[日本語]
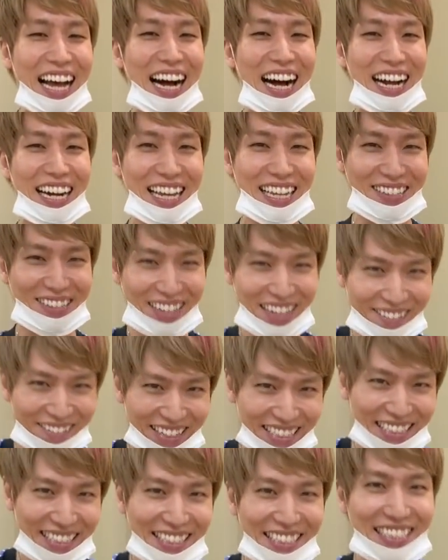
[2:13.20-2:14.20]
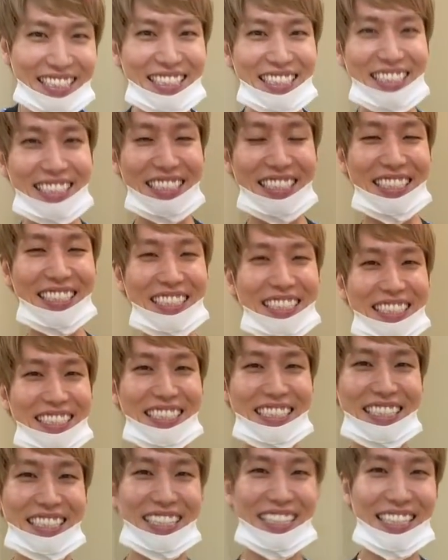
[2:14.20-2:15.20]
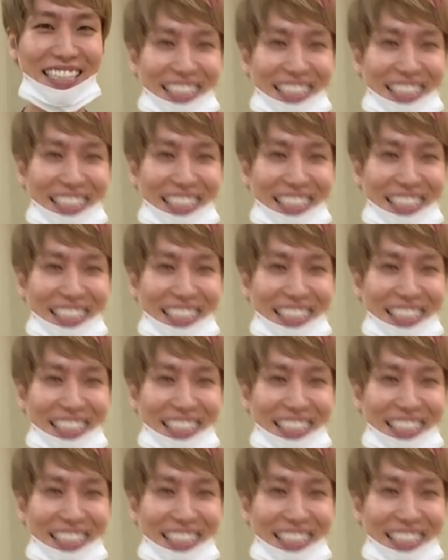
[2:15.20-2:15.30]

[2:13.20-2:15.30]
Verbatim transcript: ありがとうございますやば